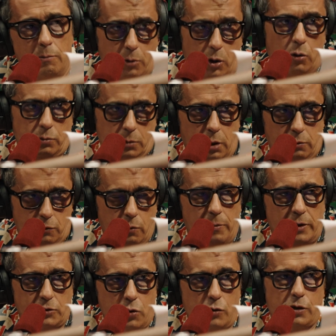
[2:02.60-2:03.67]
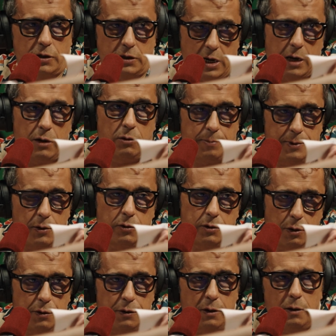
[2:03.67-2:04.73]
Bueno, son más cosas, claro, pero...
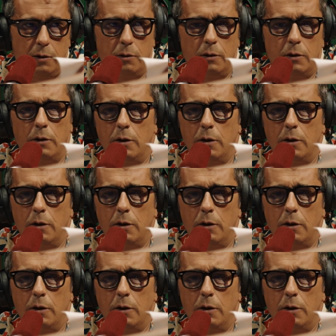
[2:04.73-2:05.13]
Son decir? 30